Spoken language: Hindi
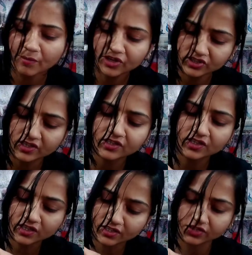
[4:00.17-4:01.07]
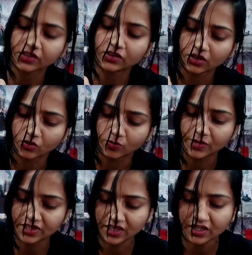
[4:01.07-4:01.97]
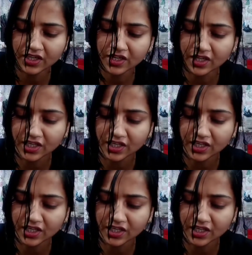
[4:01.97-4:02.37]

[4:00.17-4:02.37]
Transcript: आप परचेज कर सकते हो मैं ये नहीं कह